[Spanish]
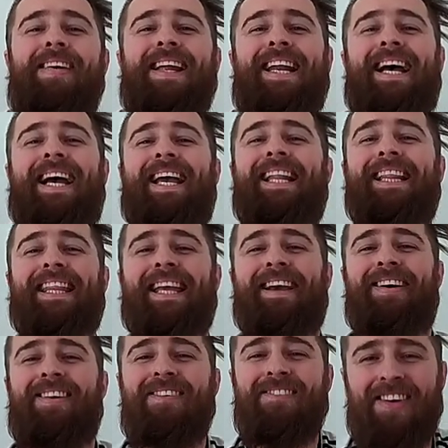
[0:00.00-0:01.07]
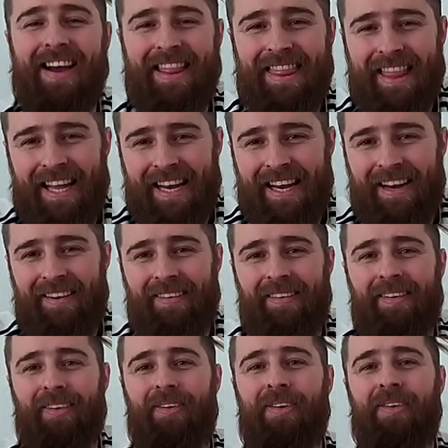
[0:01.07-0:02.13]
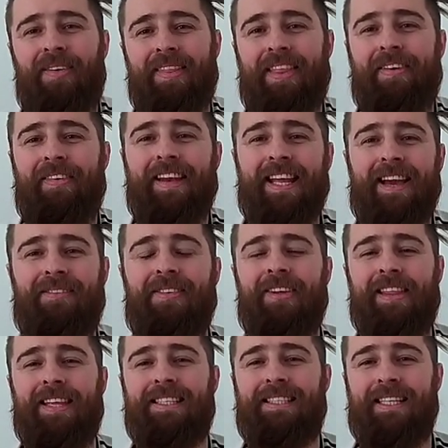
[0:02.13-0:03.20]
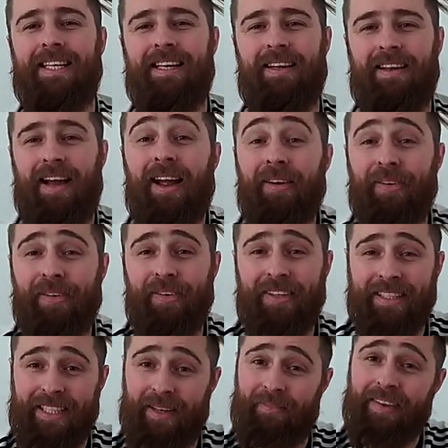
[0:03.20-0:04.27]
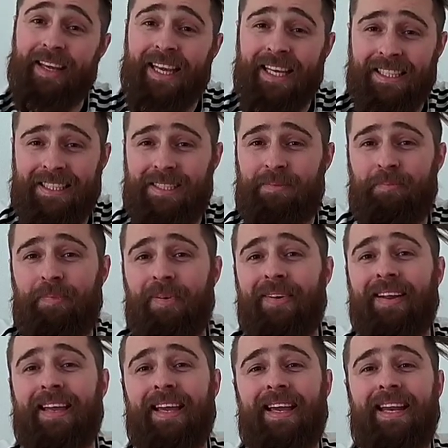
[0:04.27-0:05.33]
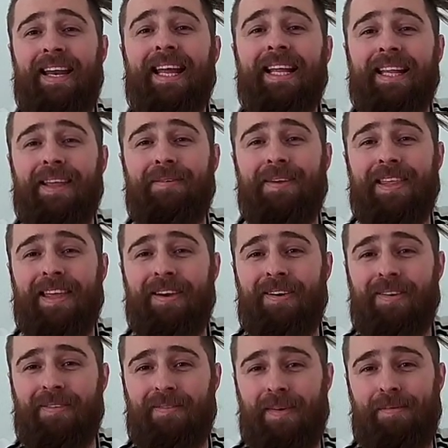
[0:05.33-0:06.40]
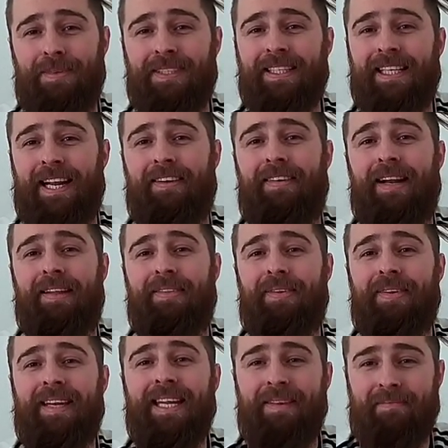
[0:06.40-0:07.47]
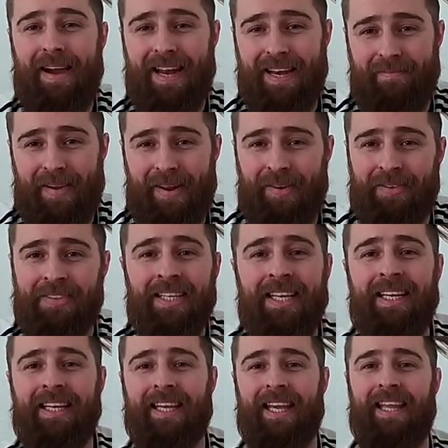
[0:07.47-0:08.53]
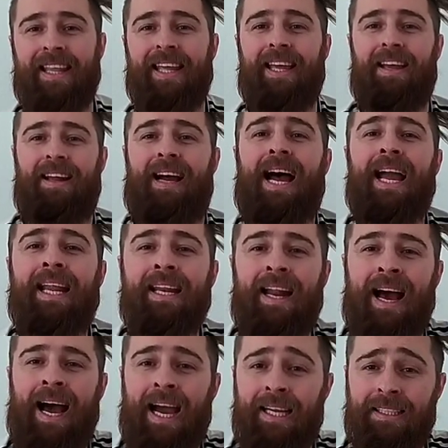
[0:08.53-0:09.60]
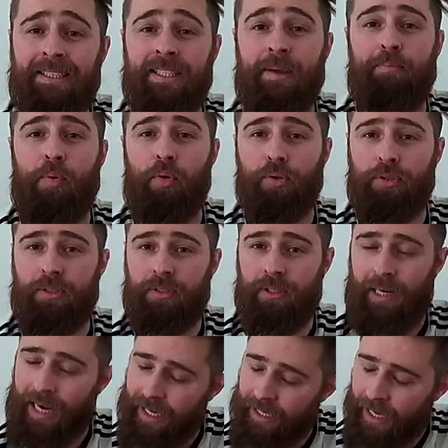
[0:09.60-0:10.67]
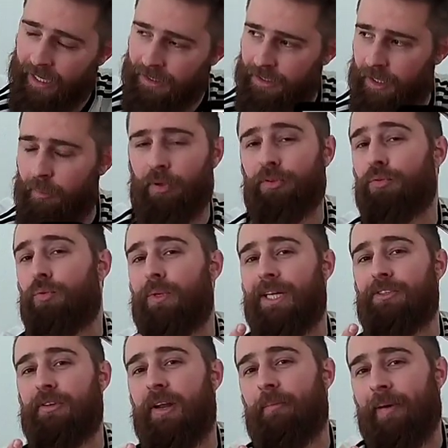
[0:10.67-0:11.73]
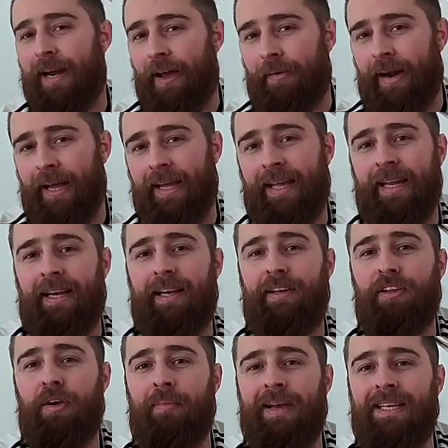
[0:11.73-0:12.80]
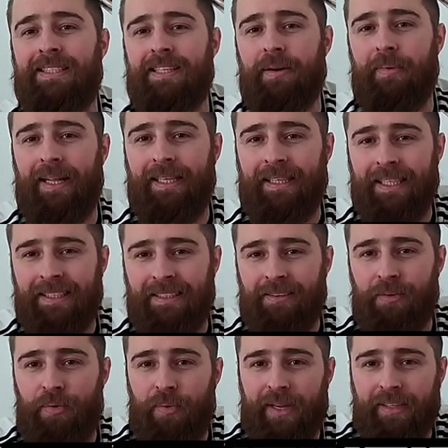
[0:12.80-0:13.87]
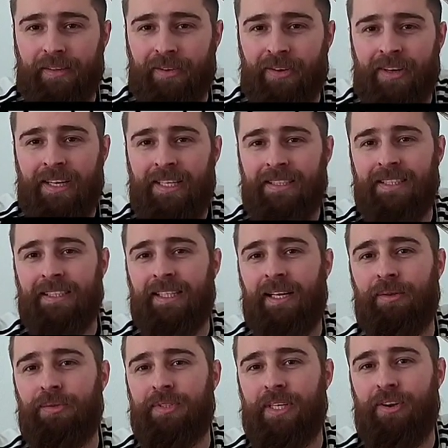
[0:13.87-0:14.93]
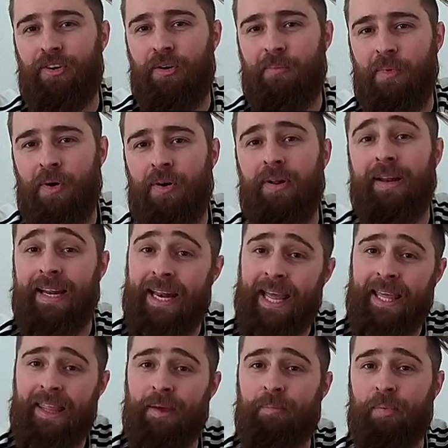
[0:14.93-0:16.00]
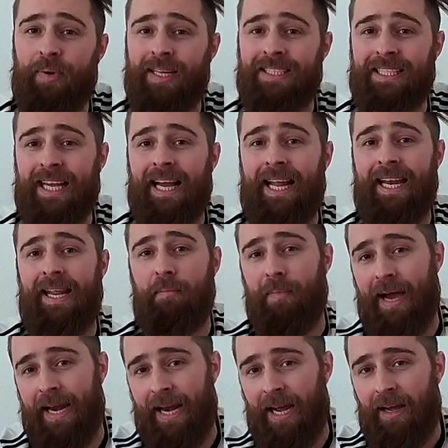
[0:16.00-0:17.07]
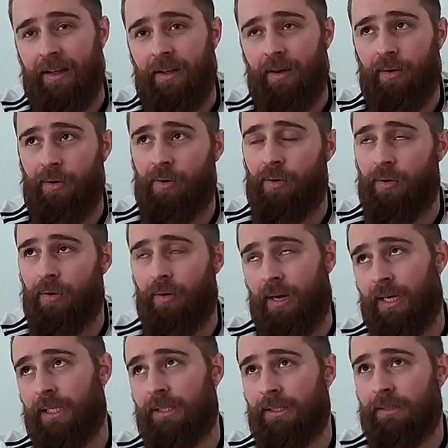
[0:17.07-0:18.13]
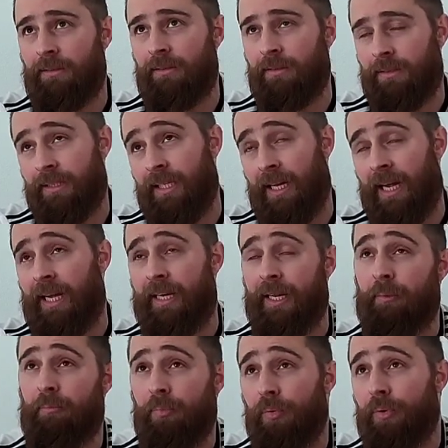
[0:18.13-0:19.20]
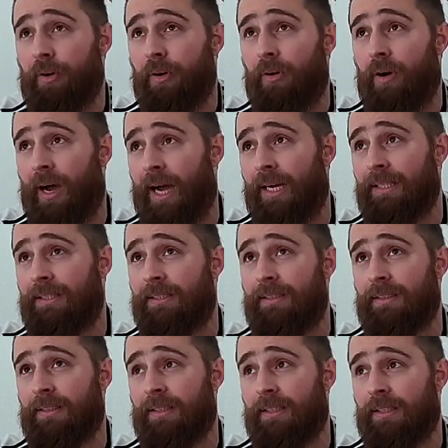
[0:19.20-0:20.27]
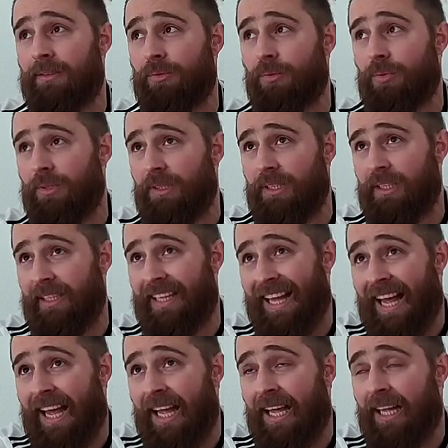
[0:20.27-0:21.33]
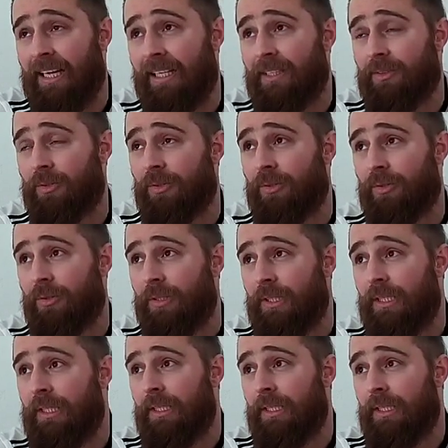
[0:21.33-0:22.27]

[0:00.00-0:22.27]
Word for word: buena gente, ¿cómo andan? O deberíamos decir hallo Leute, Big geht's? porque en este video vamos a estar hablando ni más ni menos que de Reinheitsgebot Reinheitsgebot, una sola palabra que en el idioma de Cervantes nuestro se traduce como ley de pureza alemana. O Rein, sí, Rein es puro, Heitz es unidad, o